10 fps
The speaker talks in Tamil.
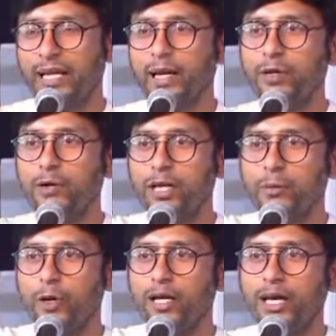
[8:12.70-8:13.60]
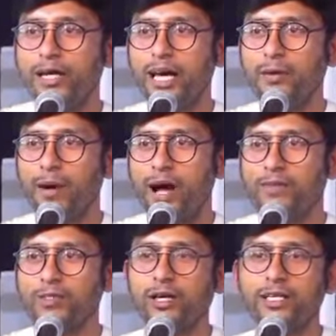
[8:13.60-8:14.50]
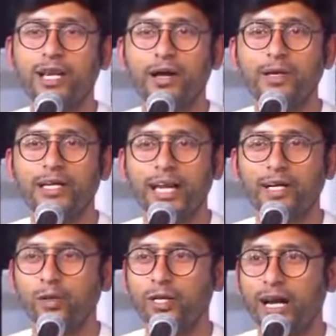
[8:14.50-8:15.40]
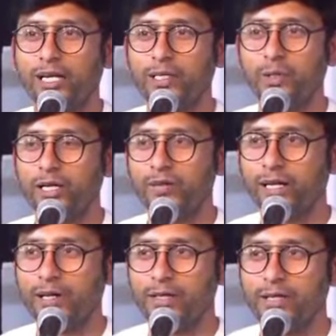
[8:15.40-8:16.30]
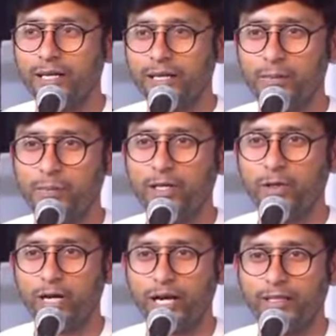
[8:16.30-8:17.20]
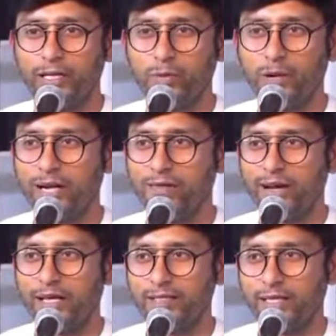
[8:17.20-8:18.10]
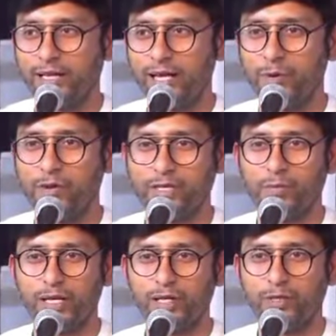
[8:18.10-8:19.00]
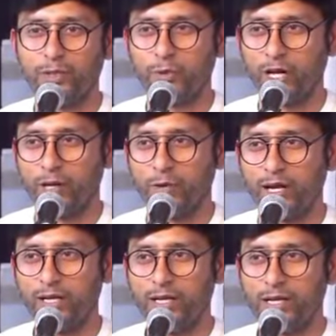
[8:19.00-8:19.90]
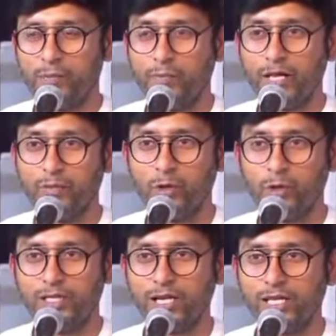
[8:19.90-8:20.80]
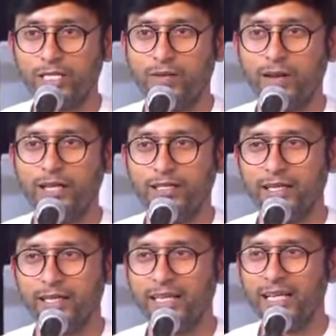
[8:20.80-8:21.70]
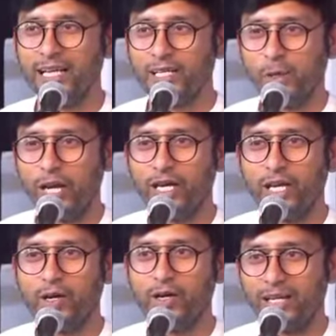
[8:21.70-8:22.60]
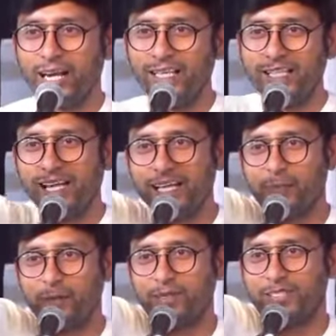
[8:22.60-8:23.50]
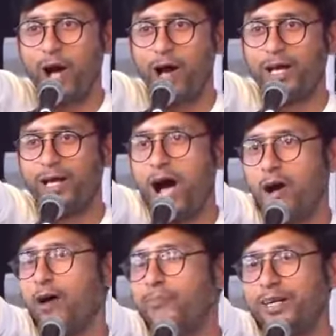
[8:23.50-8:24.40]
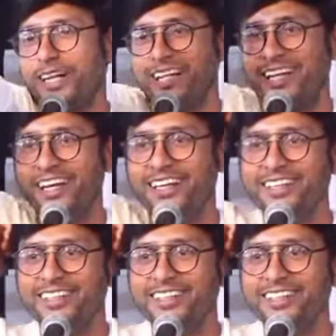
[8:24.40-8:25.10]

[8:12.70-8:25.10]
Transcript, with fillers: எனக்கு எப்படி ஒரு பொண்ணு ஹெட்டாக இருப்பா அவள் சொல்கிறத நான் எப்படி கேட்கணுன்ற ஆட்டிடியூட் இது வரைக்கும் வந்து பதினோராயிரத்தி ஐநூறுரூபாய்க்கு அவன் வேலைக்கு சேர்ந்தான் இப்போ அவன் சம்பளம் இருபத்தி மூணாயிரரூவா பதிமூணு வருஷம் ஆச்சு அவன் வேலைக்கு சேர்ந்து ஸோ எங்கேயோ இரு அந்த ஹெலிகாப்டர் சா ஆஃப் பண்ணிடாதே